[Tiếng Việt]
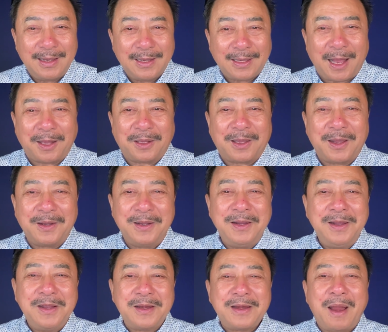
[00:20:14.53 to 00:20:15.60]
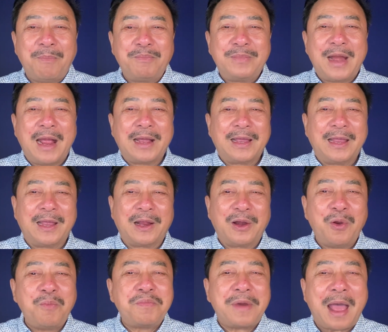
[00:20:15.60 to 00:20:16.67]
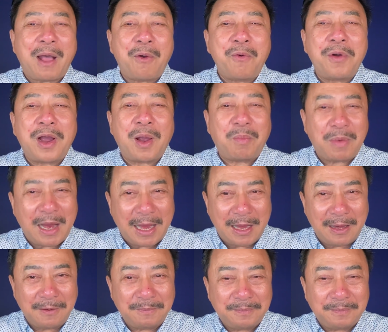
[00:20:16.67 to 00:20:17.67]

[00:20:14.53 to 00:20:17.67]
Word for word: Thành thử đâm ra ghiền lúc nào không hay.